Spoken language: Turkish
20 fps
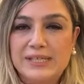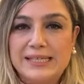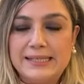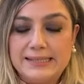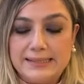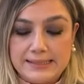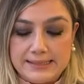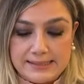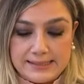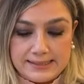
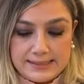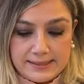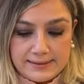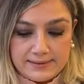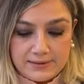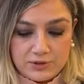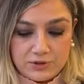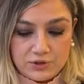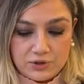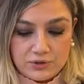kiti
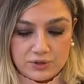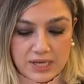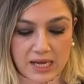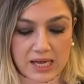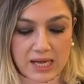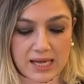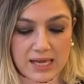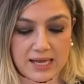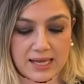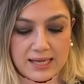
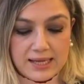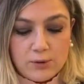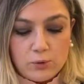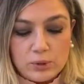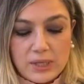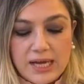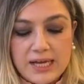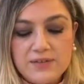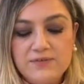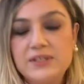satışına
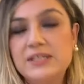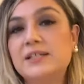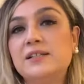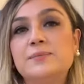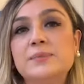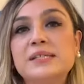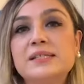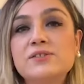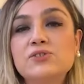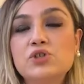onay
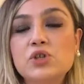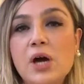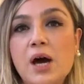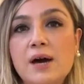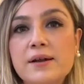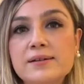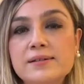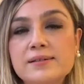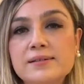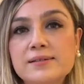verilmesi
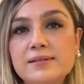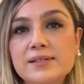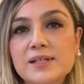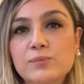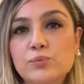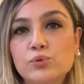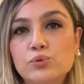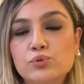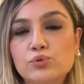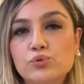
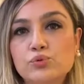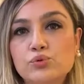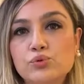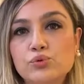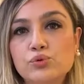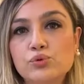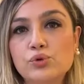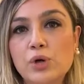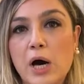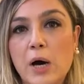çağrısında
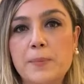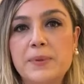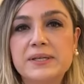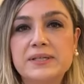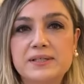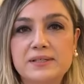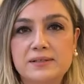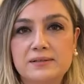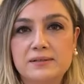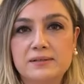bulunduğu
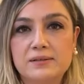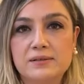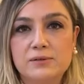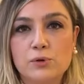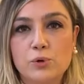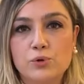haberi e,